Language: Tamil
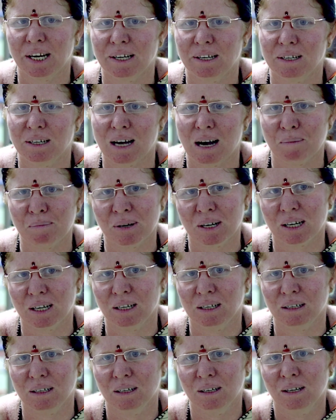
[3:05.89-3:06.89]
டேட்டு நாமக்கல்
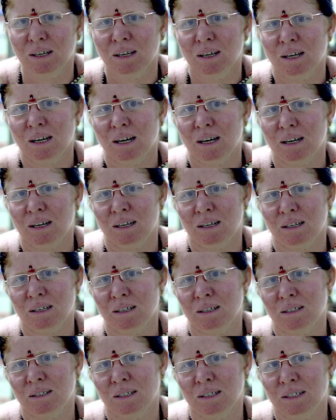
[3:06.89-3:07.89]

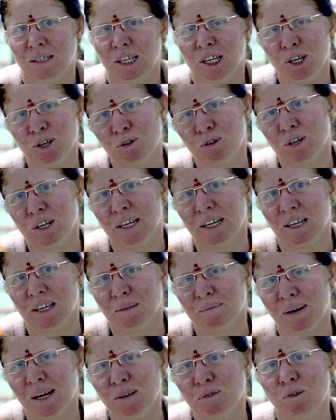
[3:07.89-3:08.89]
ஈரோடு இது
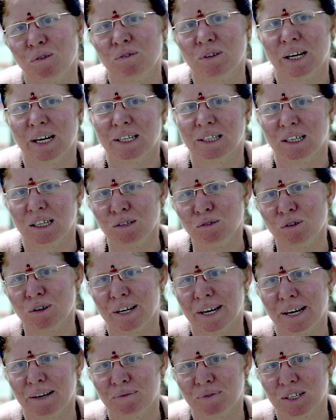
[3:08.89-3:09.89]
மாதிரி ஒவ்வொரு இடத்துலையும் ஒரு
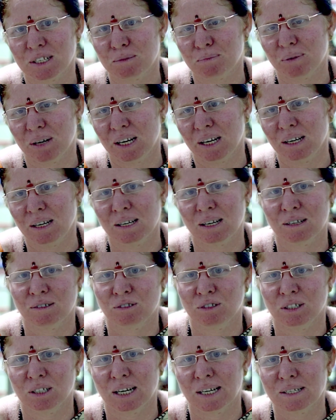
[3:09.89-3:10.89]
டேட் ஃபிக்ஸ் பண்ணி நாங்கள்
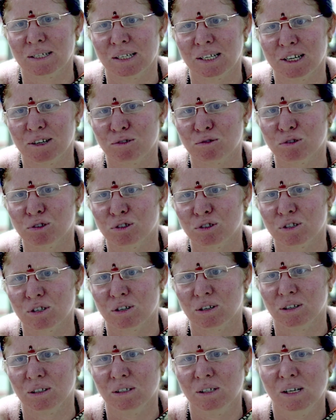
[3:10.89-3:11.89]
வந்து கன்சல்டிங்
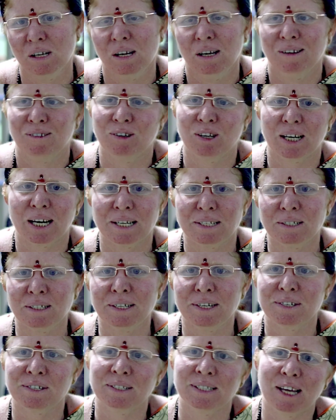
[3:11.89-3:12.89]
கொடுத்துட்ருக்குறோம் உங்களுக்கு
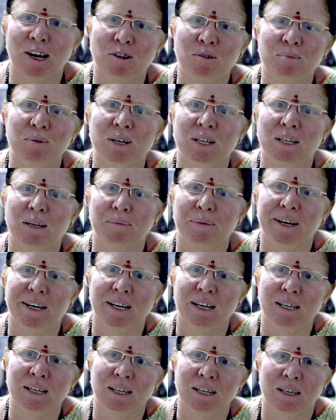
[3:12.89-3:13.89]
கன்சல்டேஷன் தேவைப்படுது
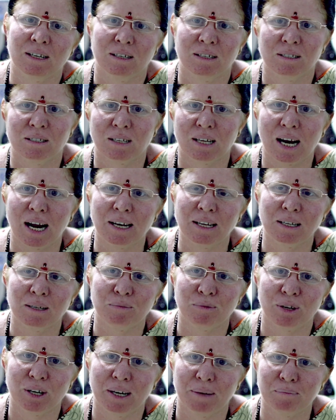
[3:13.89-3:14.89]
அப்படின்னா நீங்கள் ஸ்க்ராலிங்கில்
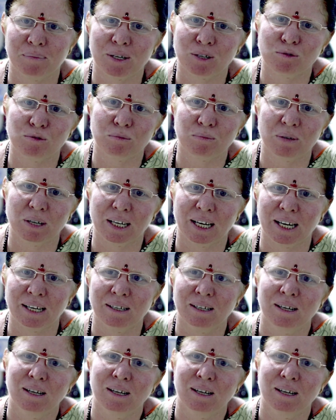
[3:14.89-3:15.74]
போகிற நம்பர் கூப்பிடுங்க